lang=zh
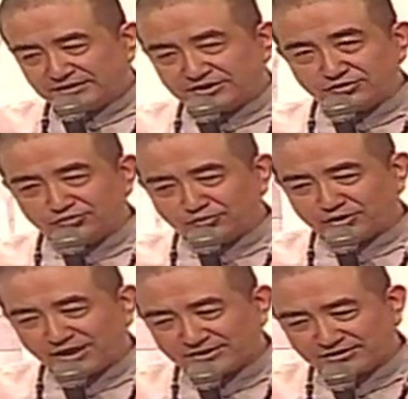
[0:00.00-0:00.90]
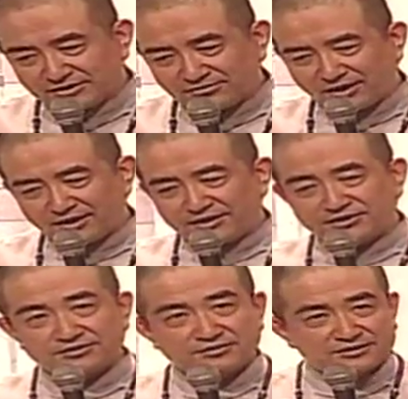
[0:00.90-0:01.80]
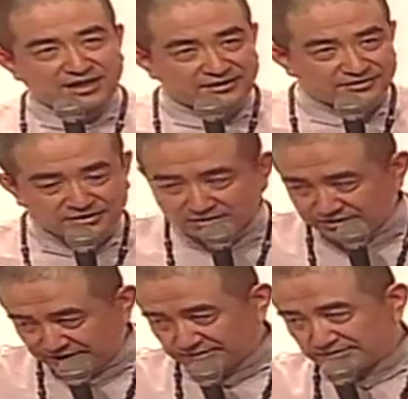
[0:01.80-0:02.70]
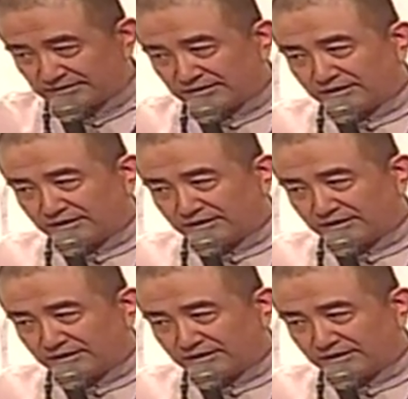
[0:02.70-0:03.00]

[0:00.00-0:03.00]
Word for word: 进入莫那时，进入阿赖耶时产生的应。